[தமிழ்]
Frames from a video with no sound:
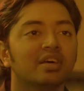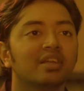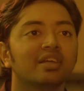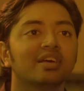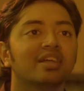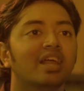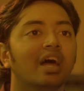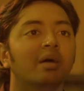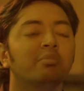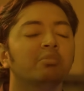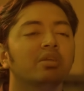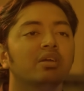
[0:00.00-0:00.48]

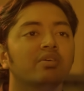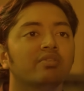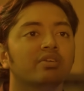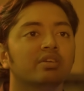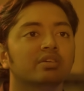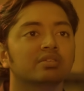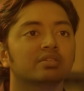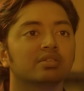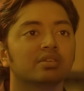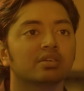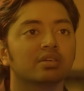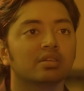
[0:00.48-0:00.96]
சார்
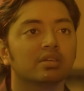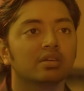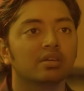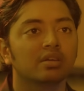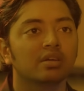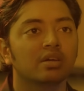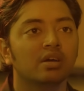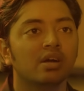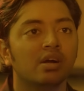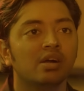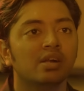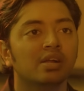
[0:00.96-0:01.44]
கிராம்லாம் வேணாம் சார்
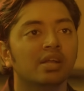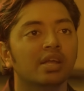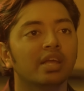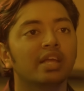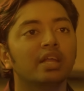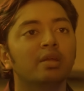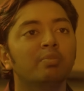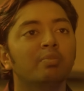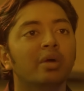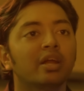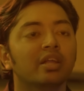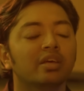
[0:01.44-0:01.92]

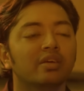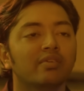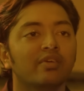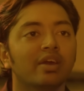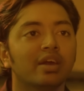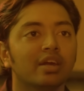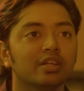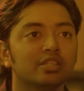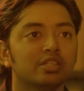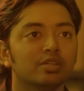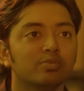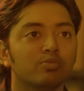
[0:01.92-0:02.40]
ஹிட்மேனுக்கு
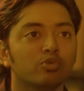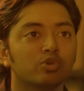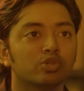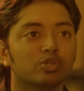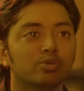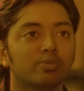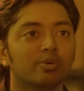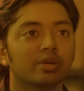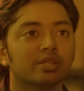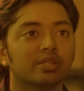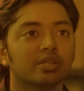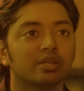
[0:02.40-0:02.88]
வேகன்சி
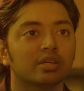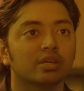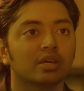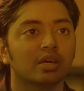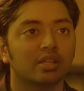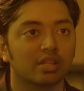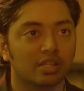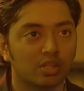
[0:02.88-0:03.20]
போஸ்ட் பார்த்தேன்